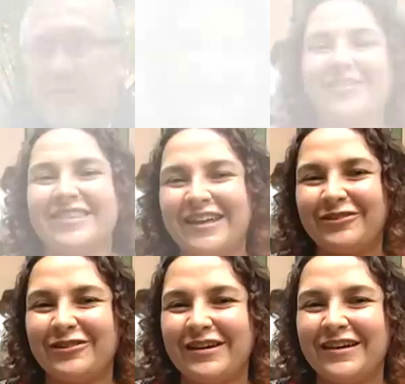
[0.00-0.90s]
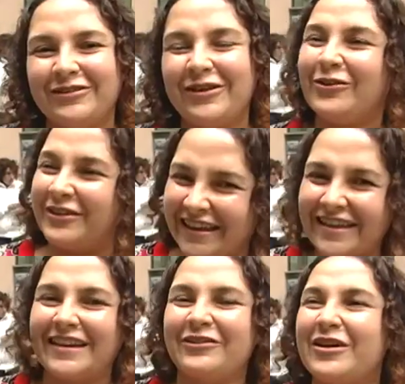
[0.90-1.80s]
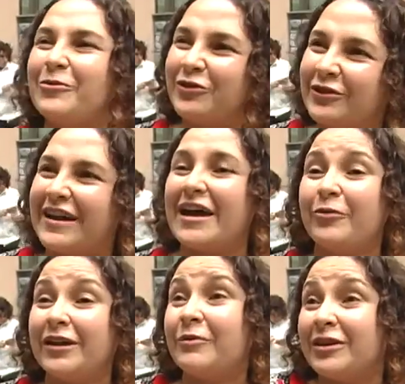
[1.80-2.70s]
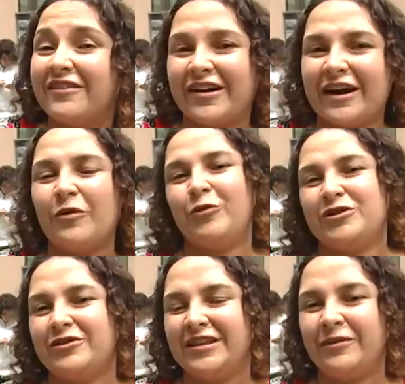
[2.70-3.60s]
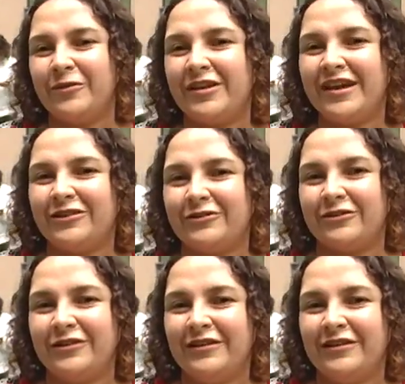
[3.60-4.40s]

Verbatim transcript: La verdad estoy, estoy contenta, estoy emocionada, porque hemos trabajado mucho en este proyecto.